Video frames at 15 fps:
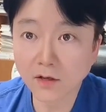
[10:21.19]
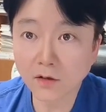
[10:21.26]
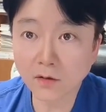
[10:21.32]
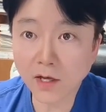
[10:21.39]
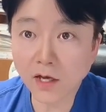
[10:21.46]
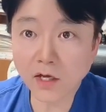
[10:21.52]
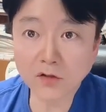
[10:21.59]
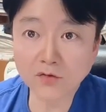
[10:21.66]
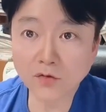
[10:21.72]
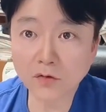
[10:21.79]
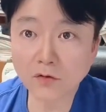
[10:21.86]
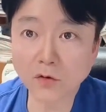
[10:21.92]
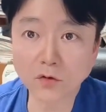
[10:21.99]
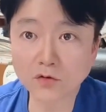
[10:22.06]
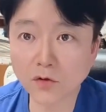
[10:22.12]
어, 애가
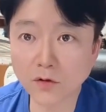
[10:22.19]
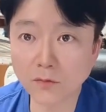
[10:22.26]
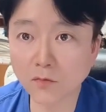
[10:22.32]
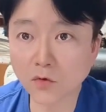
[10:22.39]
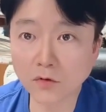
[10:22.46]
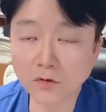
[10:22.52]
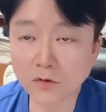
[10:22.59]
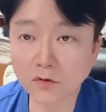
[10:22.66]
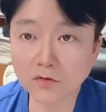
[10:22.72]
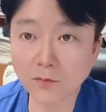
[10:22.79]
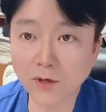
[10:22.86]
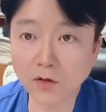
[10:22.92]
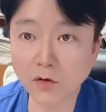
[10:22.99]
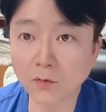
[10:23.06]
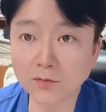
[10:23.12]
죽었는데 어떻게 뭐 그럴
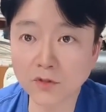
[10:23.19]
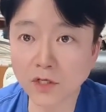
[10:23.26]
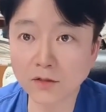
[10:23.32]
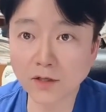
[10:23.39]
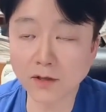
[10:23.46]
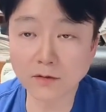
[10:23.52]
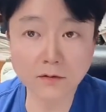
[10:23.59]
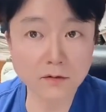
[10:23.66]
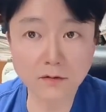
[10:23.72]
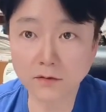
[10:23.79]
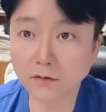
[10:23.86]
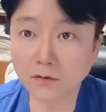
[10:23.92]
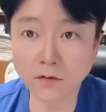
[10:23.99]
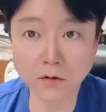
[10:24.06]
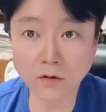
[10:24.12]
수밖에 없지 않냐
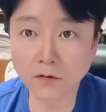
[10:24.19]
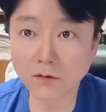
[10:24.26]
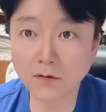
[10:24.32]
no.